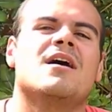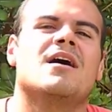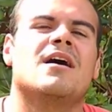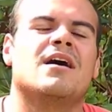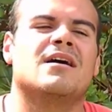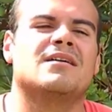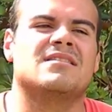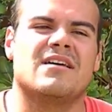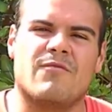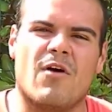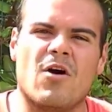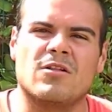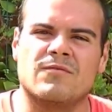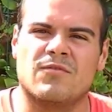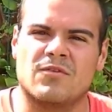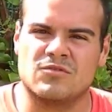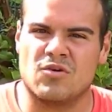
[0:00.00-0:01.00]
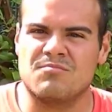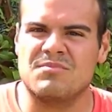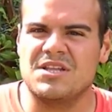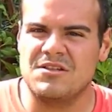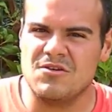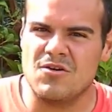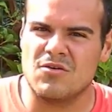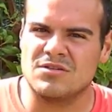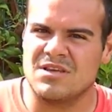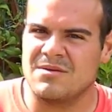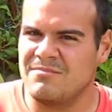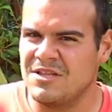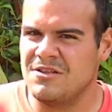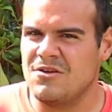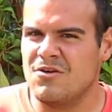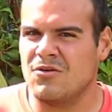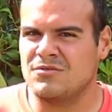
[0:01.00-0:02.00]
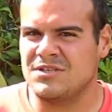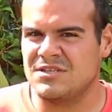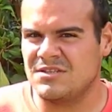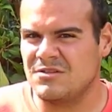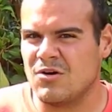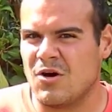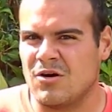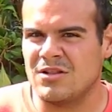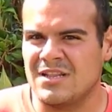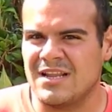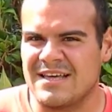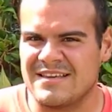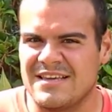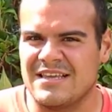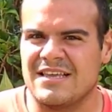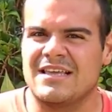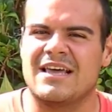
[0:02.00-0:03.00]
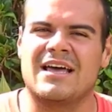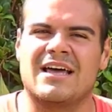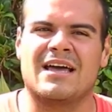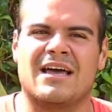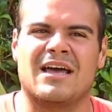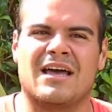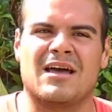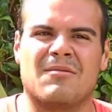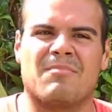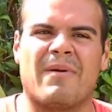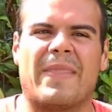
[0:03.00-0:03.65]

eh, devolvono milioni e milioni di dollari eh,